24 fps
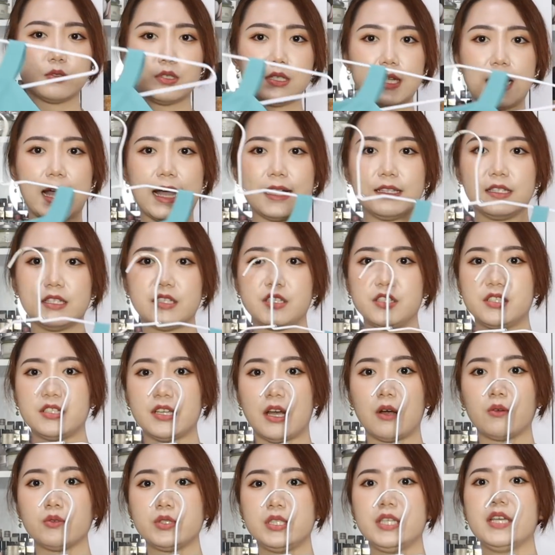是它的
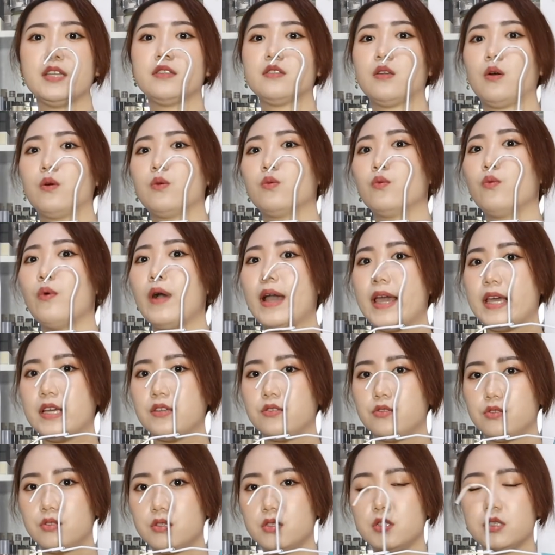削肩的位
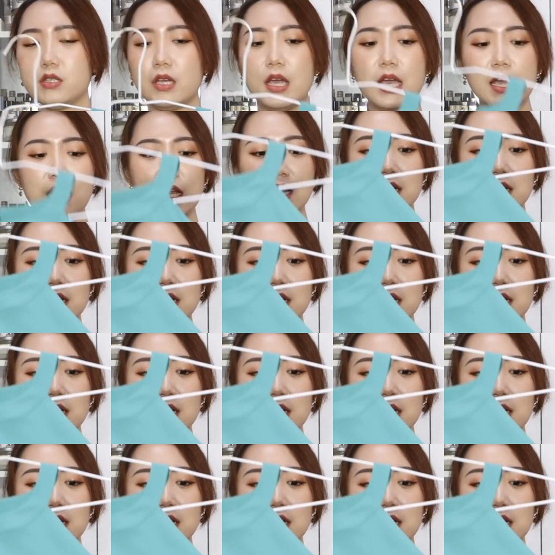置。